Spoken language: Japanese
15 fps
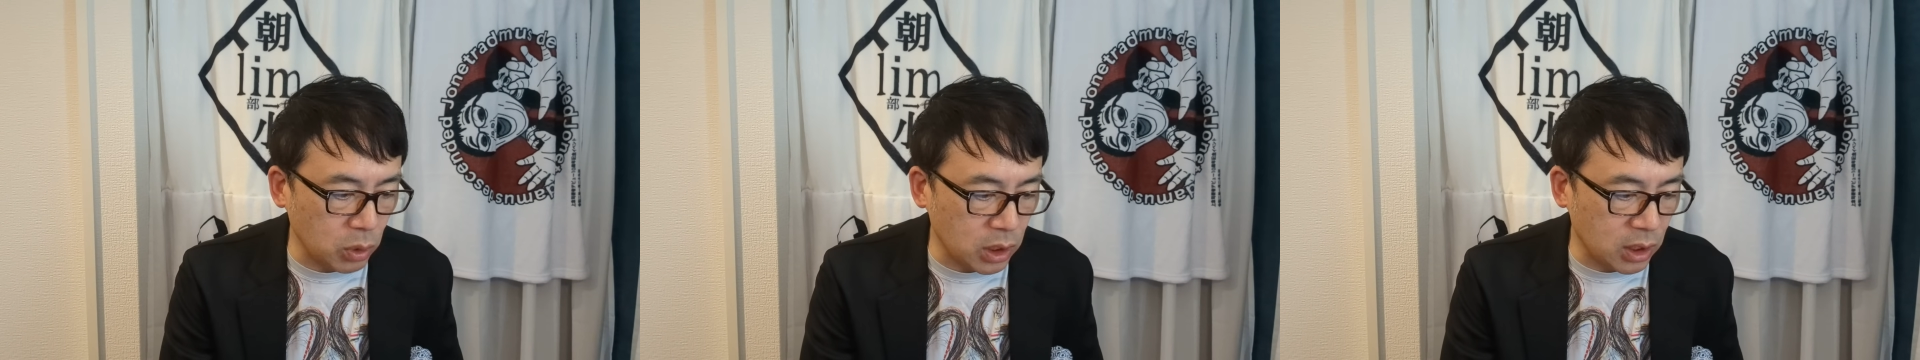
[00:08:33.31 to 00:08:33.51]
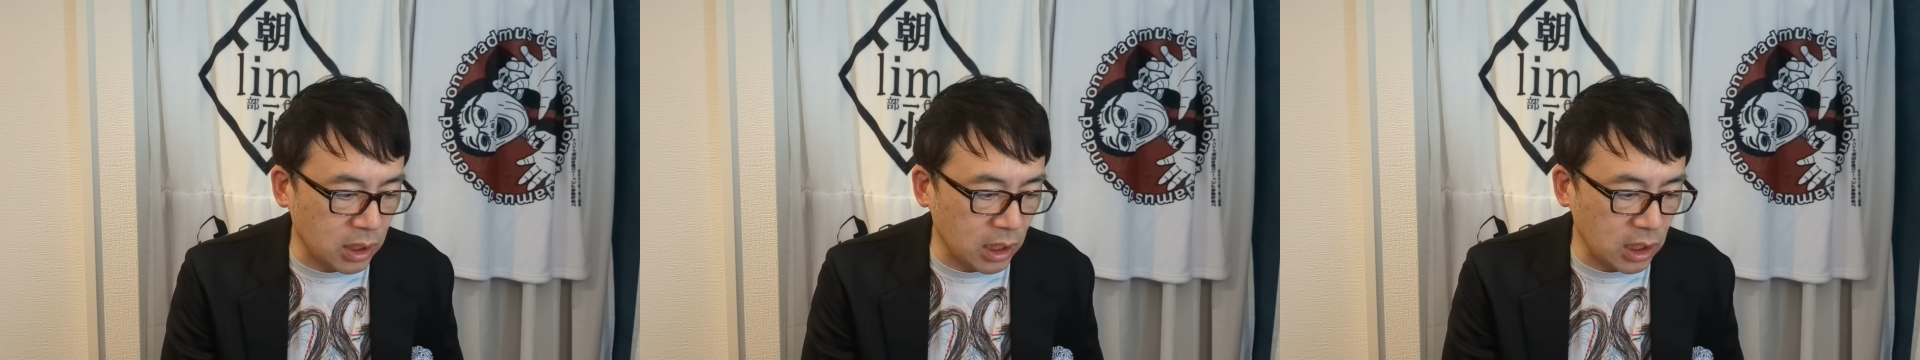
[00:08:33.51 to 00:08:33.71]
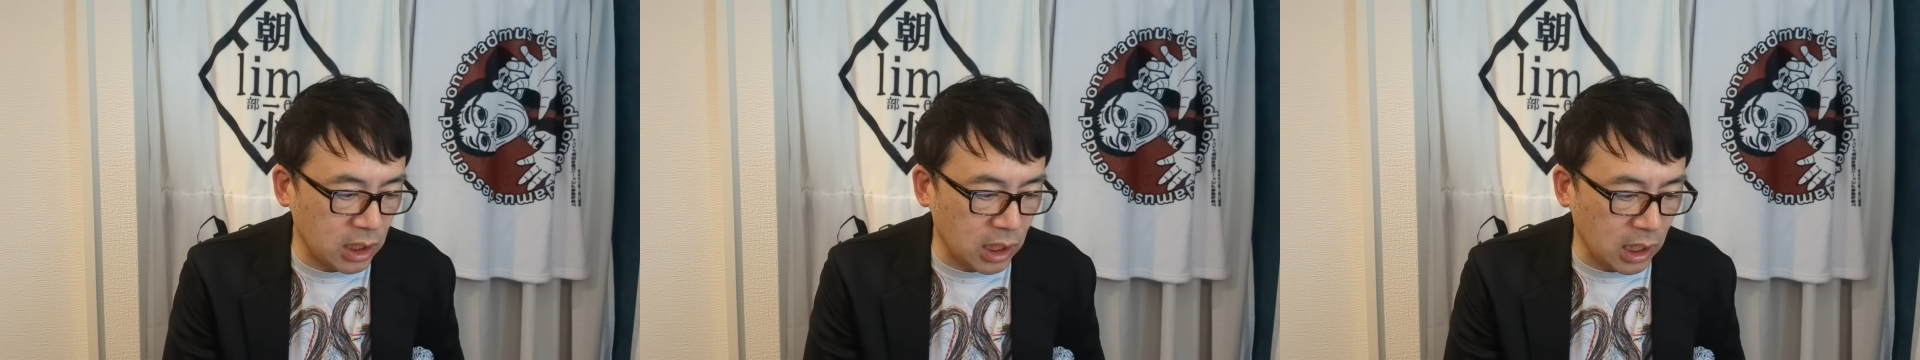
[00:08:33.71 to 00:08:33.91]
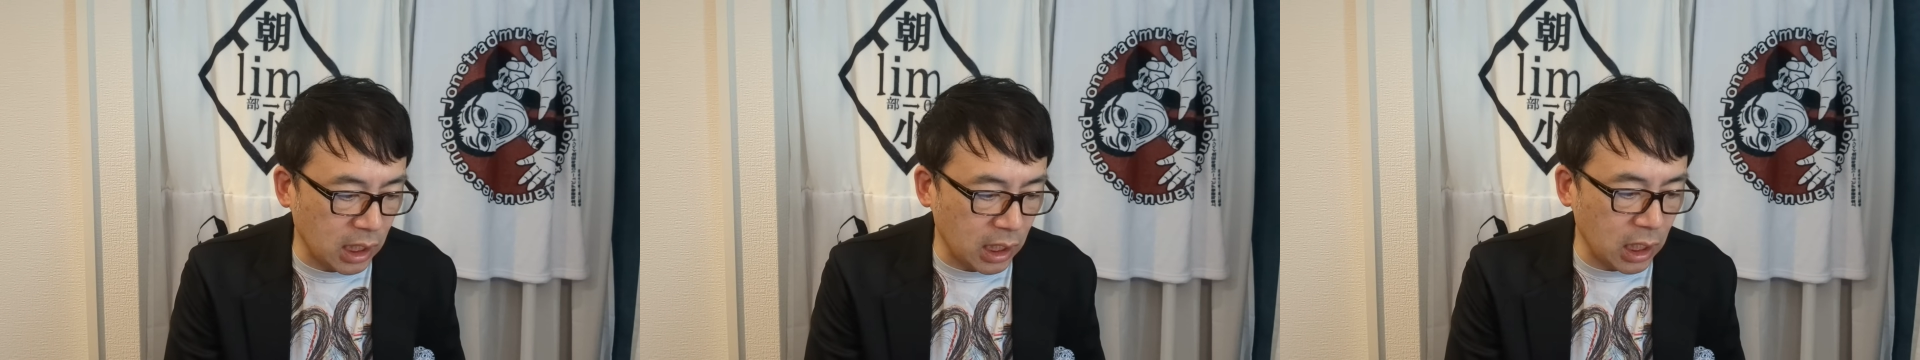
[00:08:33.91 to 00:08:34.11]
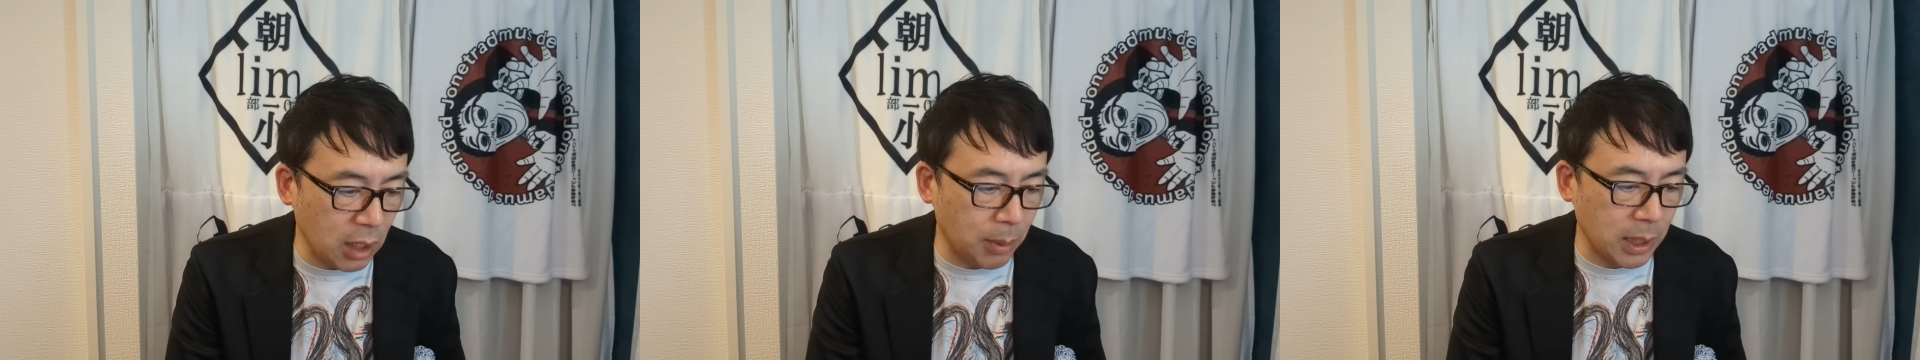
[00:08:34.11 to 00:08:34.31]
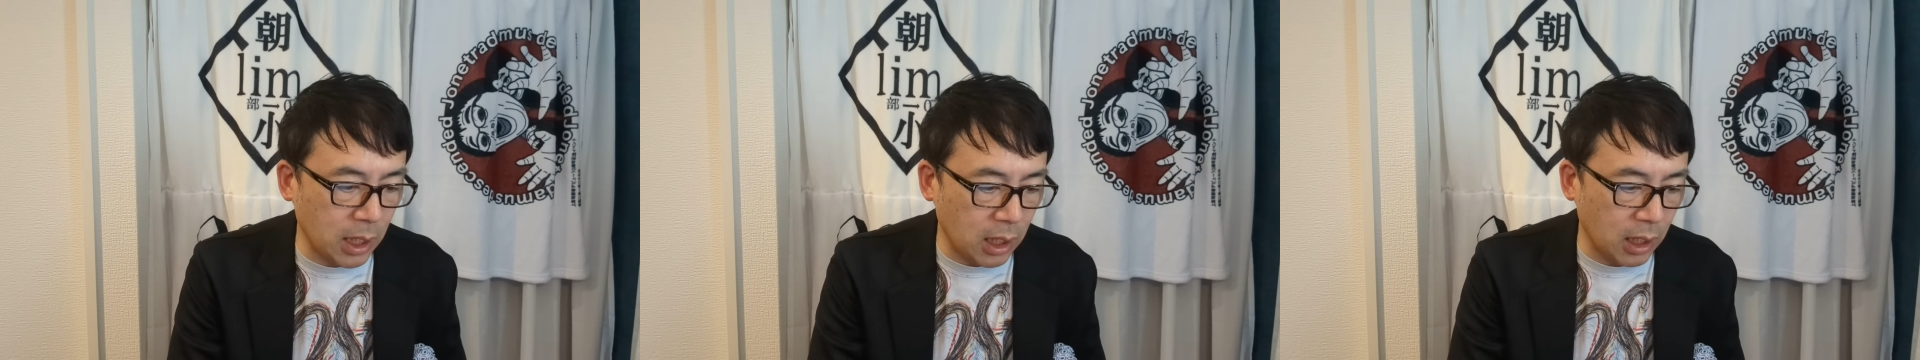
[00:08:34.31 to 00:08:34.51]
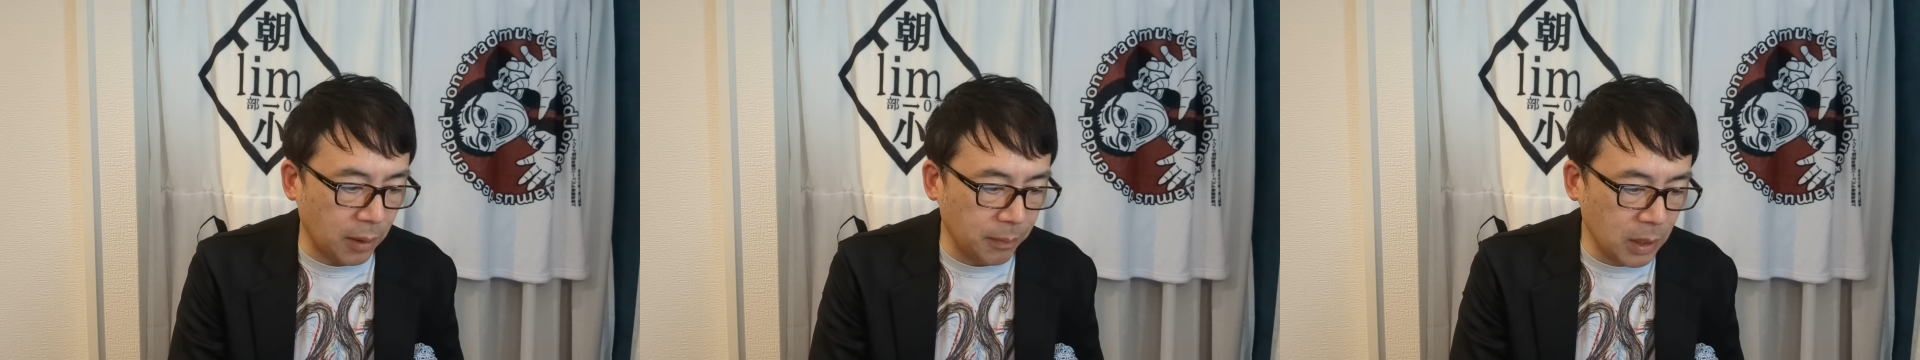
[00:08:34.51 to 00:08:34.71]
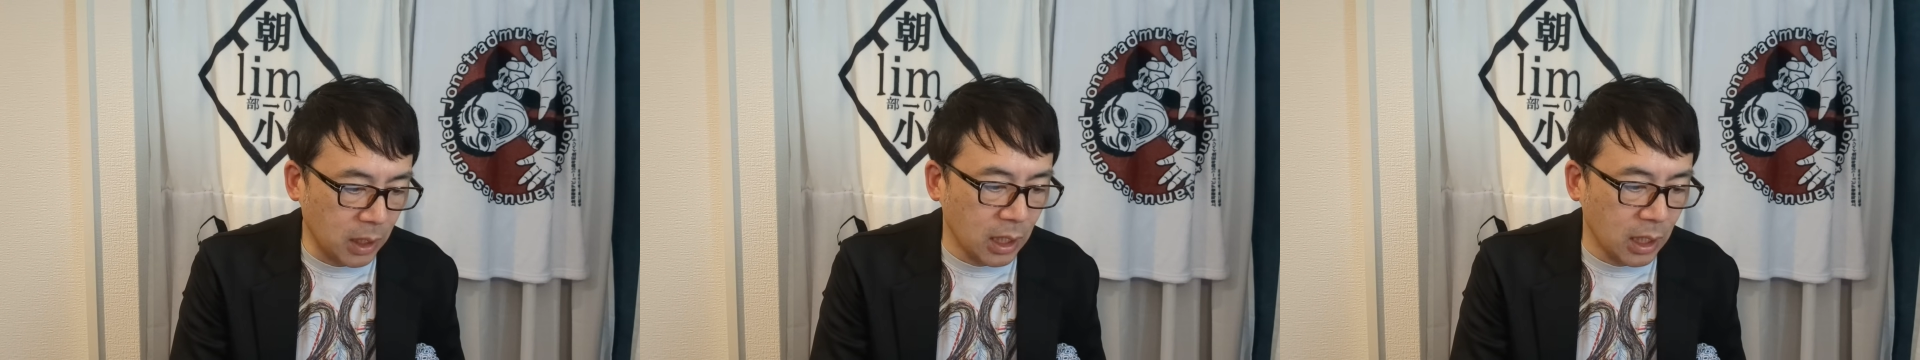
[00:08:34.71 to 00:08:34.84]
を実現していかなければならない。